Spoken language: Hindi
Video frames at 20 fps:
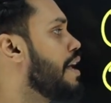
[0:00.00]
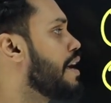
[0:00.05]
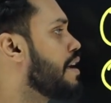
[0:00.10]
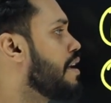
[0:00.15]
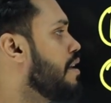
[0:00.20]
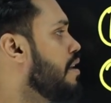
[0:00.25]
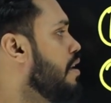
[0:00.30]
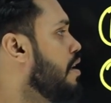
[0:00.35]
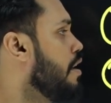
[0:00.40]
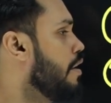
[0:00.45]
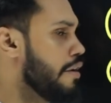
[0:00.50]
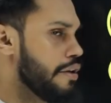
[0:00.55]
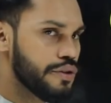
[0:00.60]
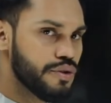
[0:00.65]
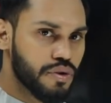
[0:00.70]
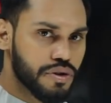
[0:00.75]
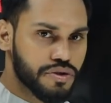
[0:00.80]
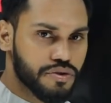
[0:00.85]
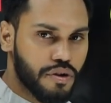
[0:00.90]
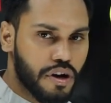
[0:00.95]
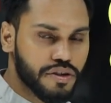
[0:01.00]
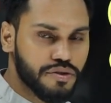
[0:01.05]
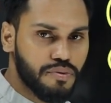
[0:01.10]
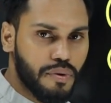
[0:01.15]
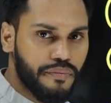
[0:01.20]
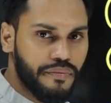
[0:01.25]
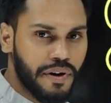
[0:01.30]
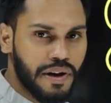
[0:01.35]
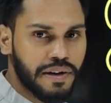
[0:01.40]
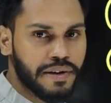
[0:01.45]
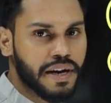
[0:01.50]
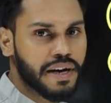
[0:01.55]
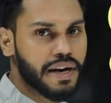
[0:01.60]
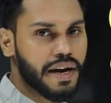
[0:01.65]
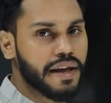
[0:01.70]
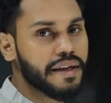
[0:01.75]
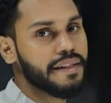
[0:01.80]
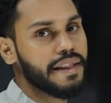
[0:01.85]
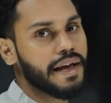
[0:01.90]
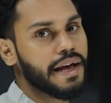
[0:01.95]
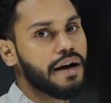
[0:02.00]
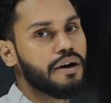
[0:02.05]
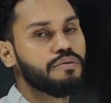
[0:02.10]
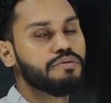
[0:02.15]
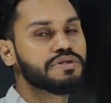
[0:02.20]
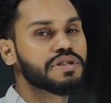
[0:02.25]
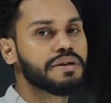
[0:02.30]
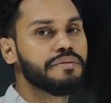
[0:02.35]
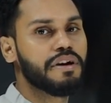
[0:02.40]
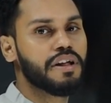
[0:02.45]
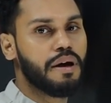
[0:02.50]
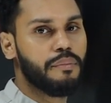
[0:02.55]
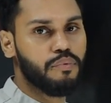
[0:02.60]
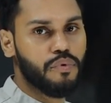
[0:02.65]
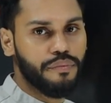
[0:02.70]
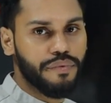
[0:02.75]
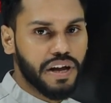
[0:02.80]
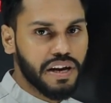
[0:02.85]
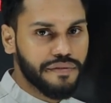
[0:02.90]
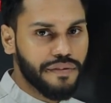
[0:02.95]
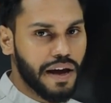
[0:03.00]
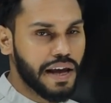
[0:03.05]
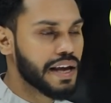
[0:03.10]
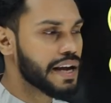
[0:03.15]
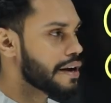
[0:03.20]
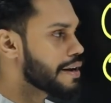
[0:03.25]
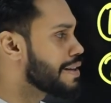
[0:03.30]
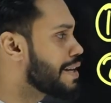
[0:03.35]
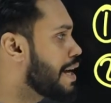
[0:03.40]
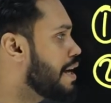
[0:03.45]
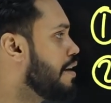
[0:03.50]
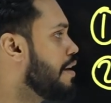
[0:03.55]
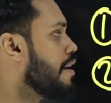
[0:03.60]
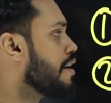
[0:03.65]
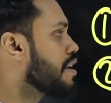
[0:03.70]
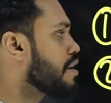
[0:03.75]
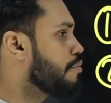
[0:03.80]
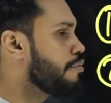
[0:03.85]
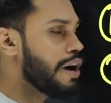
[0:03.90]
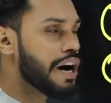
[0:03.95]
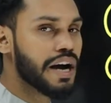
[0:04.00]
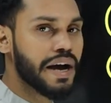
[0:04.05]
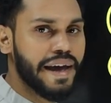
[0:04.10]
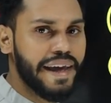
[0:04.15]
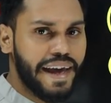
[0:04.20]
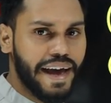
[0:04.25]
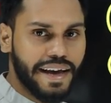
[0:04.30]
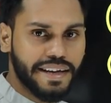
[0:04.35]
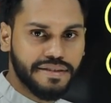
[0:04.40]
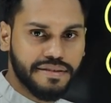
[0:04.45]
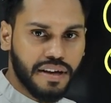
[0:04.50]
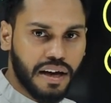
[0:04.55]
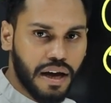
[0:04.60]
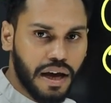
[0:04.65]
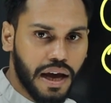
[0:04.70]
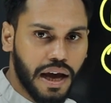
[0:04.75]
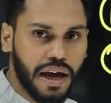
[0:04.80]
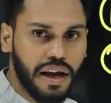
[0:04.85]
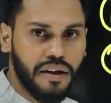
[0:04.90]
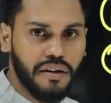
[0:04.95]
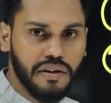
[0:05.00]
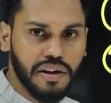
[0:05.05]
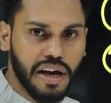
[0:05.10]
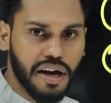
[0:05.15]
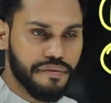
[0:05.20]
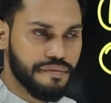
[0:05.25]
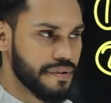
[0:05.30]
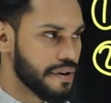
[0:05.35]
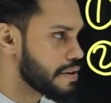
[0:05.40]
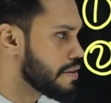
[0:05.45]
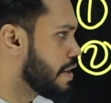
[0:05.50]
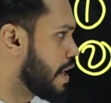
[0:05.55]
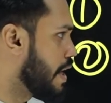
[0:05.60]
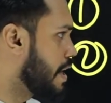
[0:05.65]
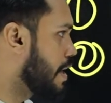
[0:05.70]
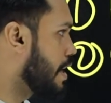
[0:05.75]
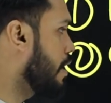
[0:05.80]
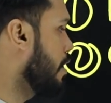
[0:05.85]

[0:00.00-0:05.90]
लेकिन जो स्टॉक्स वो फिल्टर करके देगा उसके बाद आपको वेरीफाई करना है कि वाकई ऐसा है या फिर नहीं